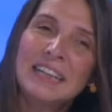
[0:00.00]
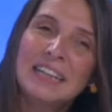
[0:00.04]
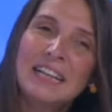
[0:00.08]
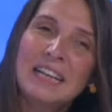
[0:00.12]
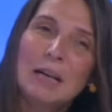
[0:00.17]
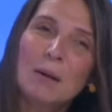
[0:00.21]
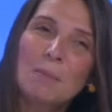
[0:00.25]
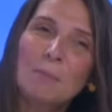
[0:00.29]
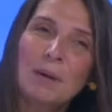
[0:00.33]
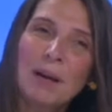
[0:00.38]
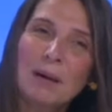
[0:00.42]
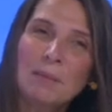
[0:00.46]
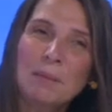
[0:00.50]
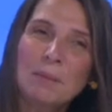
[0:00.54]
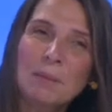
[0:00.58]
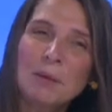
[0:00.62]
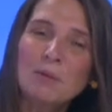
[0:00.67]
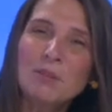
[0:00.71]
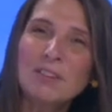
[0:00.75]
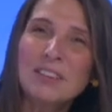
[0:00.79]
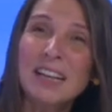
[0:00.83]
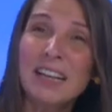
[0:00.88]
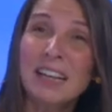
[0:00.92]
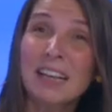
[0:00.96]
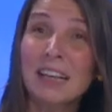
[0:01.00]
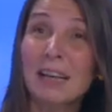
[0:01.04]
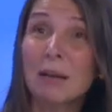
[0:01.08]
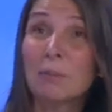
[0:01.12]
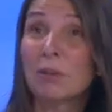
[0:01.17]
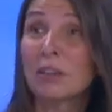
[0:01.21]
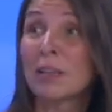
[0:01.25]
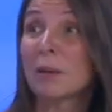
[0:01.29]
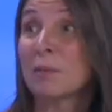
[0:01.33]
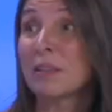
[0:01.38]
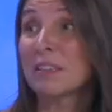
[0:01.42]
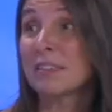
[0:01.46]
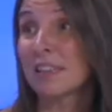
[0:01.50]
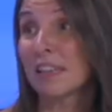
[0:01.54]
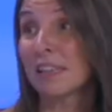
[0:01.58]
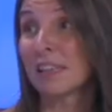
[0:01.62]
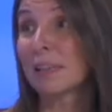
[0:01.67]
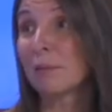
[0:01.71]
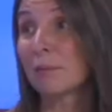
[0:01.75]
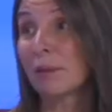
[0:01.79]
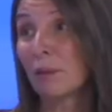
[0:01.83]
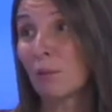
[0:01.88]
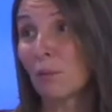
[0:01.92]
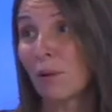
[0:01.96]
Pero a mí me gusta que el ejemplo también sea
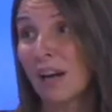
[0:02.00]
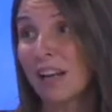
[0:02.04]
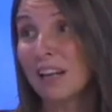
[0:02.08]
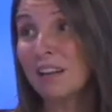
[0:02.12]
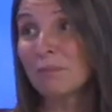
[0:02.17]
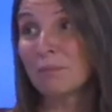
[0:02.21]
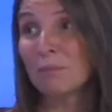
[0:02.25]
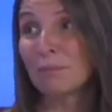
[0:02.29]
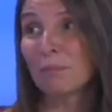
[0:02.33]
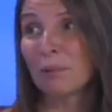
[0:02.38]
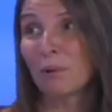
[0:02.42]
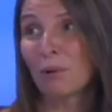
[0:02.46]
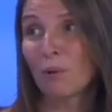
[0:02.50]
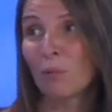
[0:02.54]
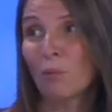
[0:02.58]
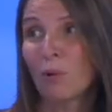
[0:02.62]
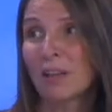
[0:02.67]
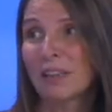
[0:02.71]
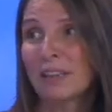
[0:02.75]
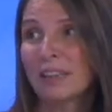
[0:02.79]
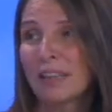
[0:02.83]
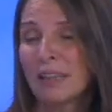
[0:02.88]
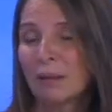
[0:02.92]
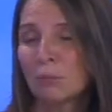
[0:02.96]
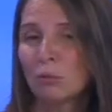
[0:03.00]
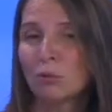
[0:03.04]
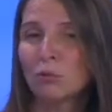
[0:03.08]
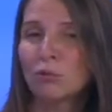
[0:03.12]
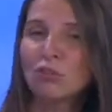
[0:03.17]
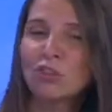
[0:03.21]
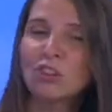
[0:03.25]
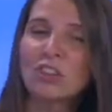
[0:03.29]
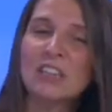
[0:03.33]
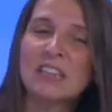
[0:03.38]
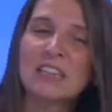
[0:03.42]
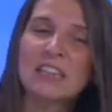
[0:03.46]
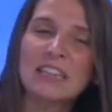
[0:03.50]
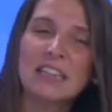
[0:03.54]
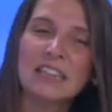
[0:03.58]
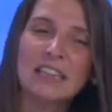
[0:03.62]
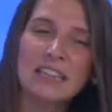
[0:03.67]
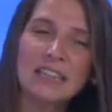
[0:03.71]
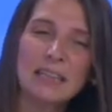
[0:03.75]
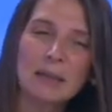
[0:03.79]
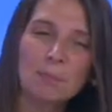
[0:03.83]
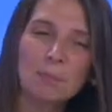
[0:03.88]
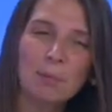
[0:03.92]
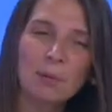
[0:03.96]
individual, por lo cual tenemos
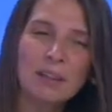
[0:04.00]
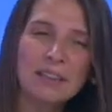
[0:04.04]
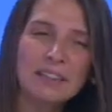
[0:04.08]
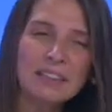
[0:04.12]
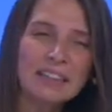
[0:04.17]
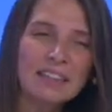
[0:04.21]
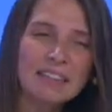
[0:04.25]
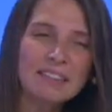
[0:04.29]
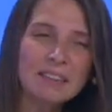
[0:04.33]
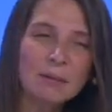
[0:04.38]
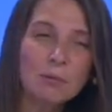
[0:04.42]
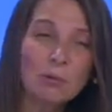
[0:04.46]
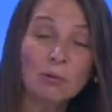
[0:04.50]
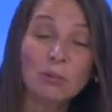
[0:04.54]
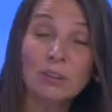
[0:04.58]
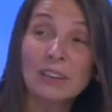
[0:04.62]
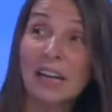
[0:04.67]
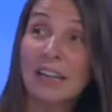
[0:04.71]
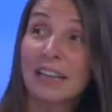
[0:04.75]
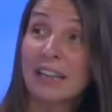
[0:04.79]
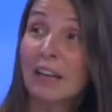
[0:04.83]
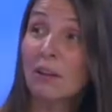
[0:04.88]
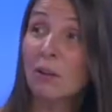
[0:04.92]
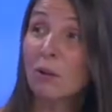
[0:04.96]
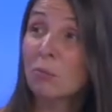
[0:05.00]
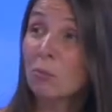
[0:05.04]
eh, políticas de voluntariado muy